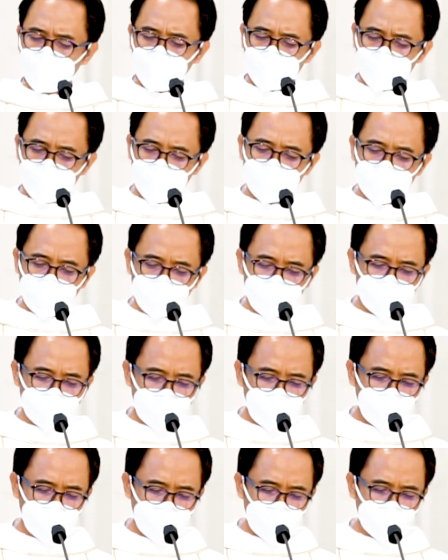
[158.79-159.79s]
Kita
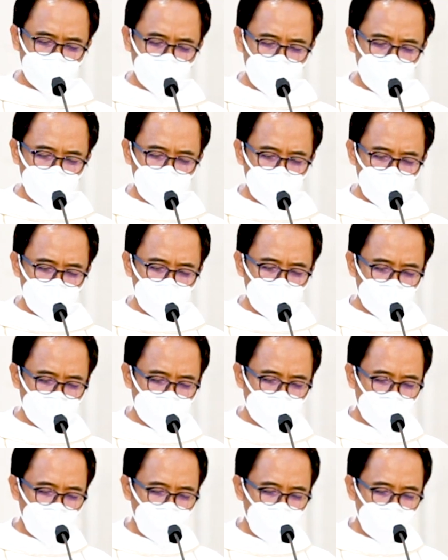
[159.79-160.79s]
bisa menangkap
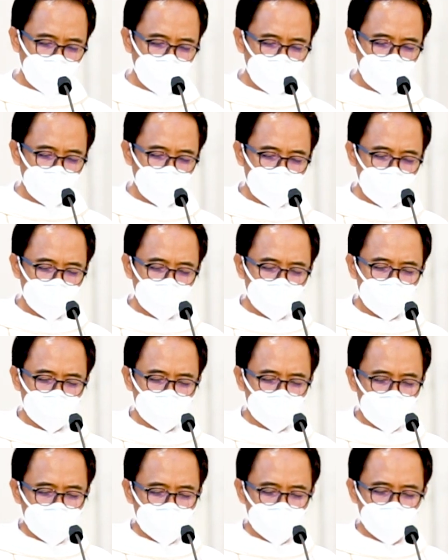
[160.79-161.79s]
kekhawatiran
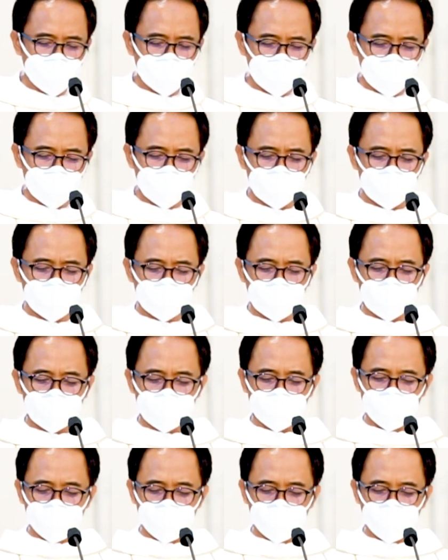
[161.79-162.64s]
tentang identitas